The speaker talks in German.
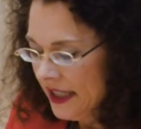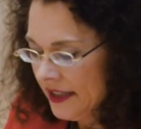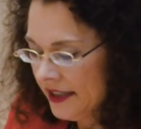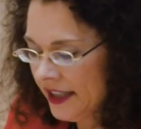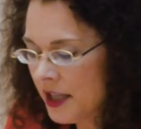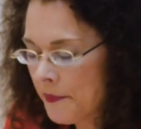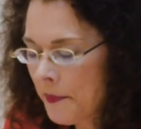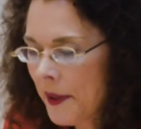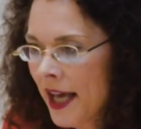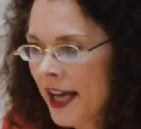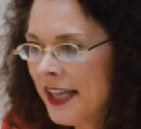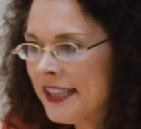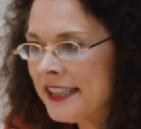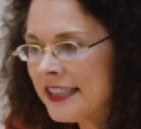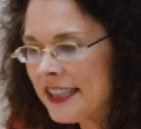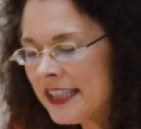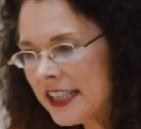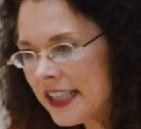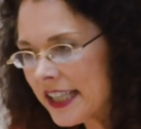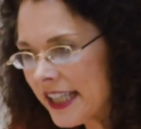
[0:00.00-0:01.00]
Die
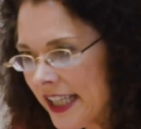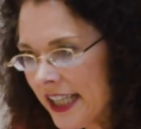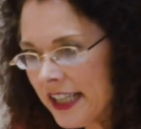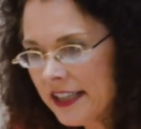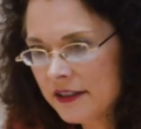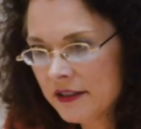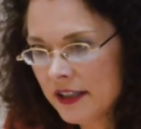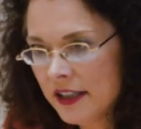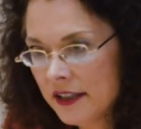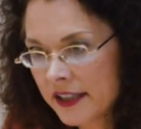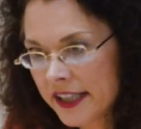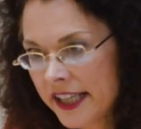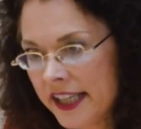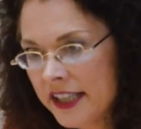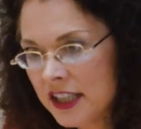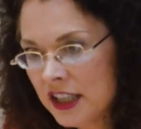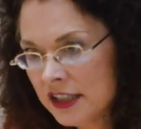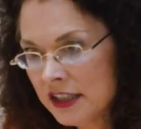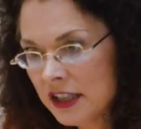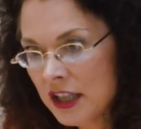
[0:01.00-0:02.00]
geplanten Reg
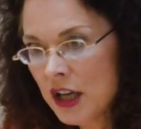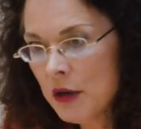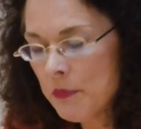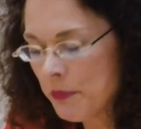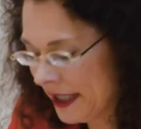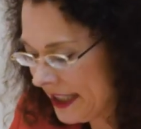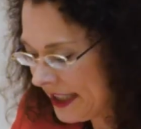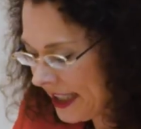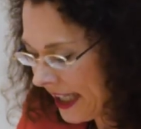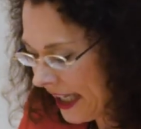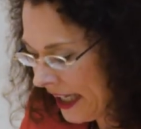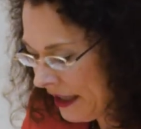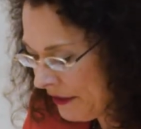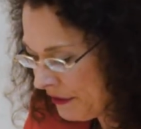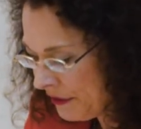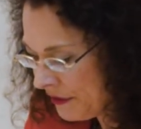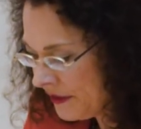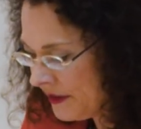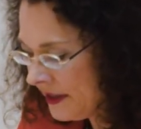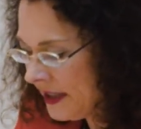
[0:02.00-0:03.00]
Regeln
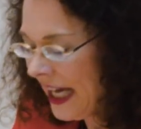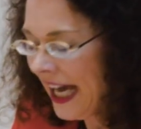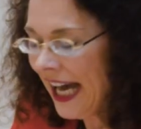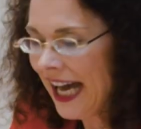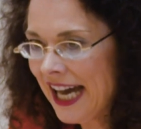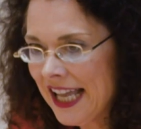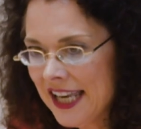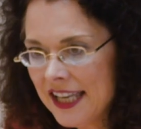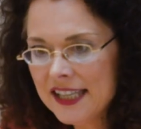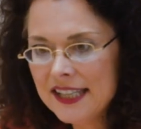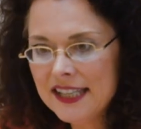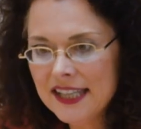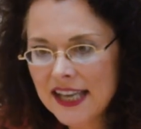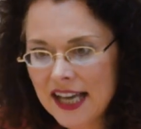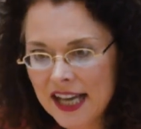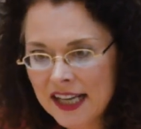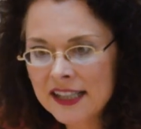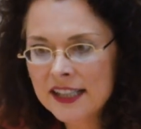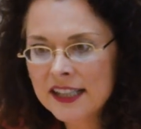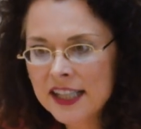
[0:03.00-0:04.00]
betreffen alle
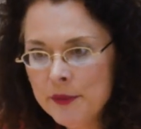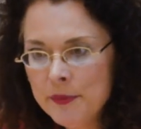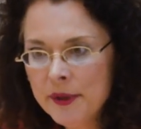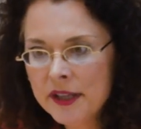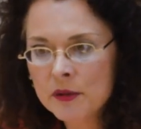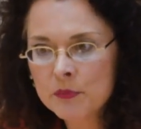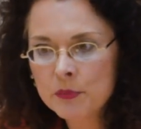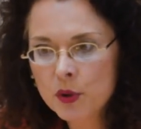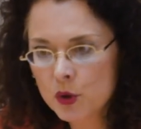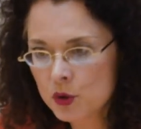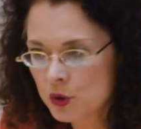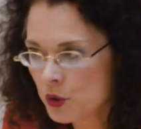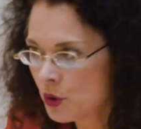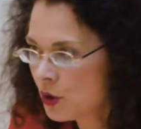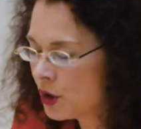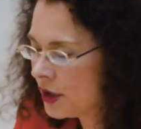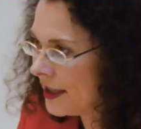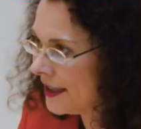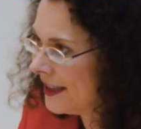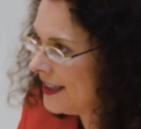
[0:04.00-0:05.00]
langlebigen
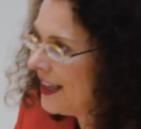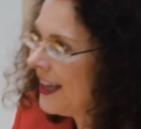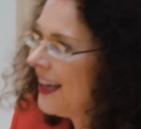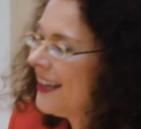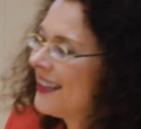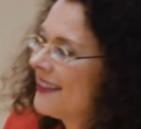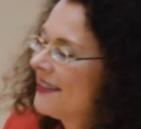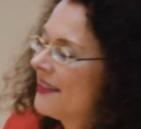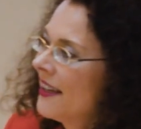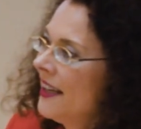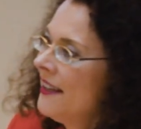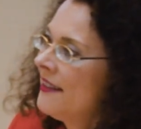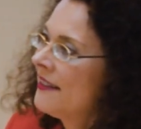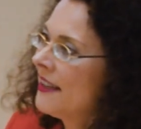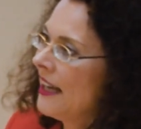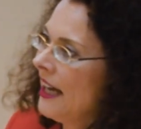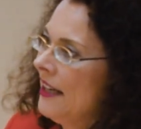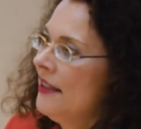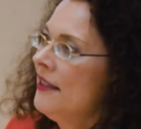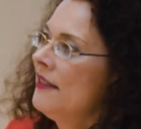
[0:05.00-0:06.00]
Produkte, das heißt
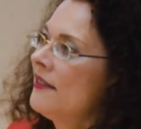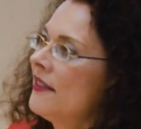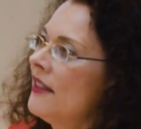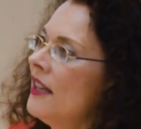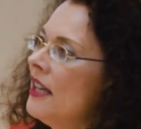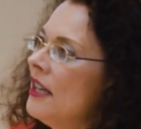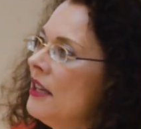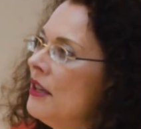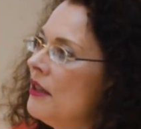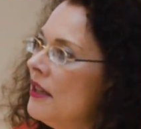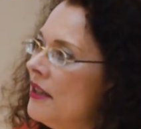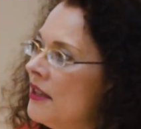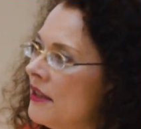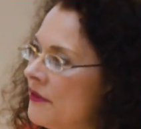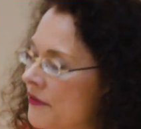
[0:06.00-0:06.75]
alles, äh,